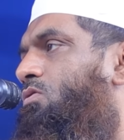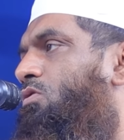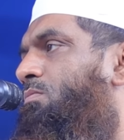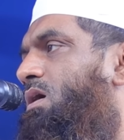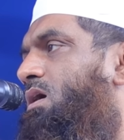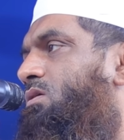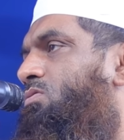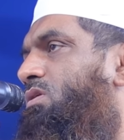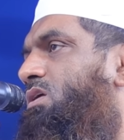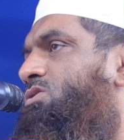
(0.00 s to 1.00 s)
গুম আর
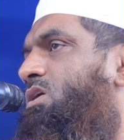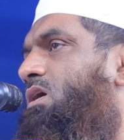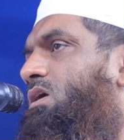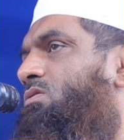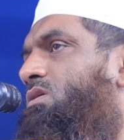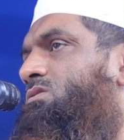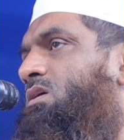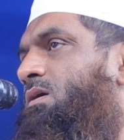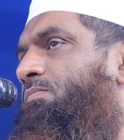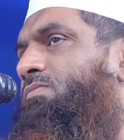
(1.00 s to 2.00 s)
খুনের শিকার
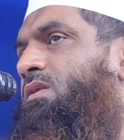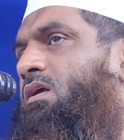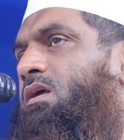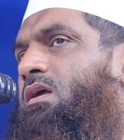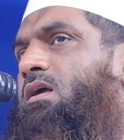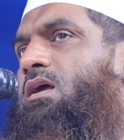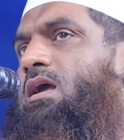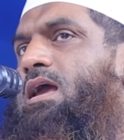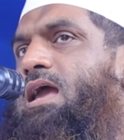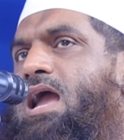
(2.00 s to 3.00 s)
হয়েছে
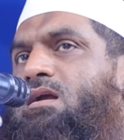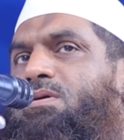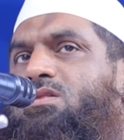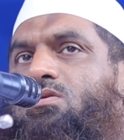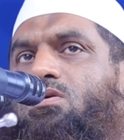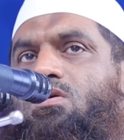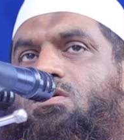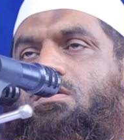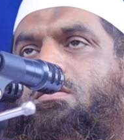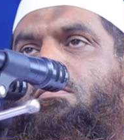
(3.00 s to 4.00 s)
একমাত্র
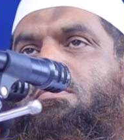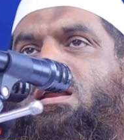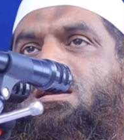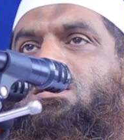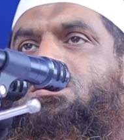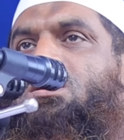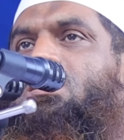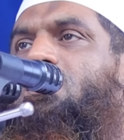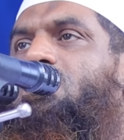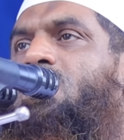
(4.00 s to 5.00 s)
বাংলাদেশের
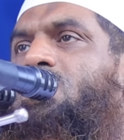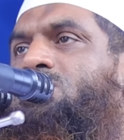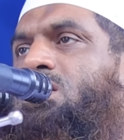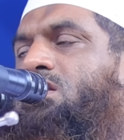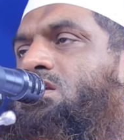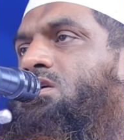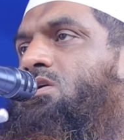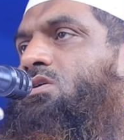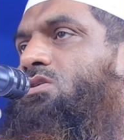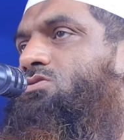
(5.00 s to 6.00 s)
ইতিহাসের
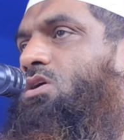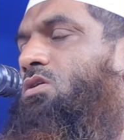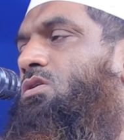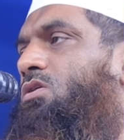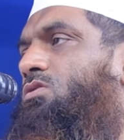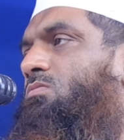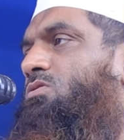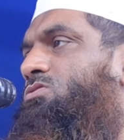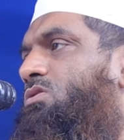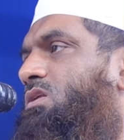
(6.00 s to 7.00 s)
জঘন্যতম
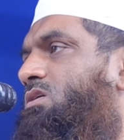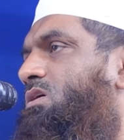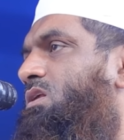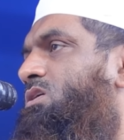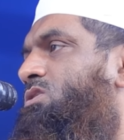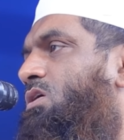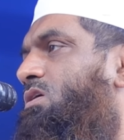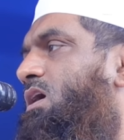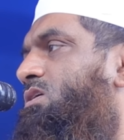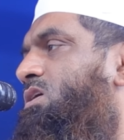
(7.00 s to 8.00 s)
স্বৈরাচারী
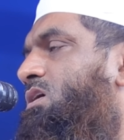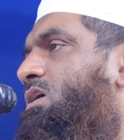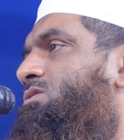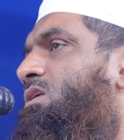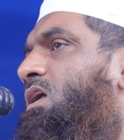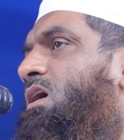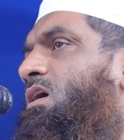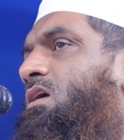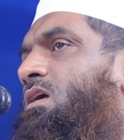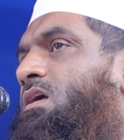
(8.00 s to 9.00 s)
সরকার শেখ হাসিনা
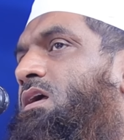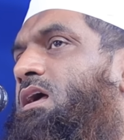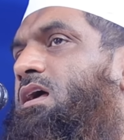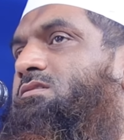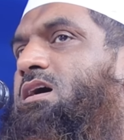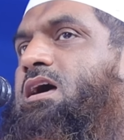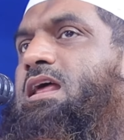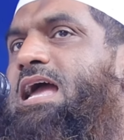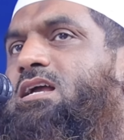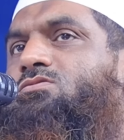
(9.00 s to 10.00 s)
যার
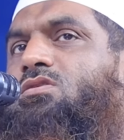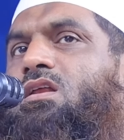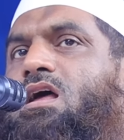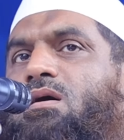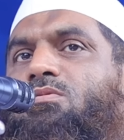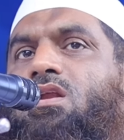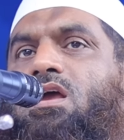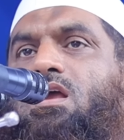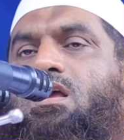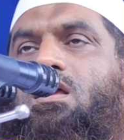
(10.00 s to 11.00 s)
একজনের
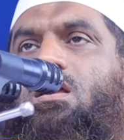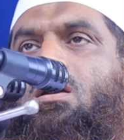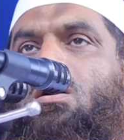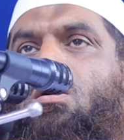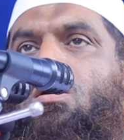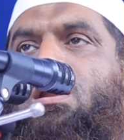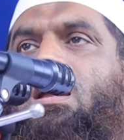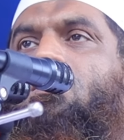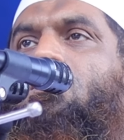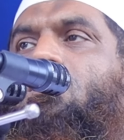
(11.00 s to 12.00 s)
আমলে
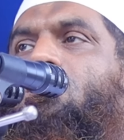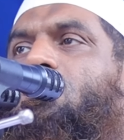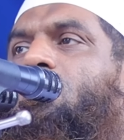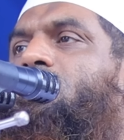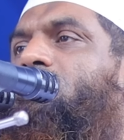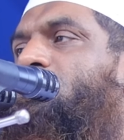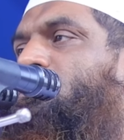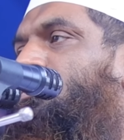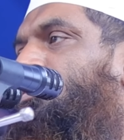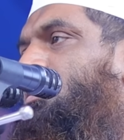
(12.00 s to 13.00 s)
অনেকগুলো গণহত্যা
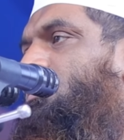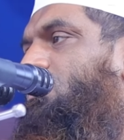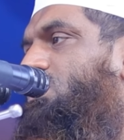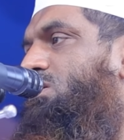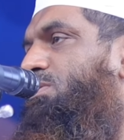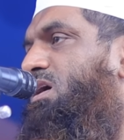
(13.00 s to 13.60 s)
সংগঠিত হয়েছে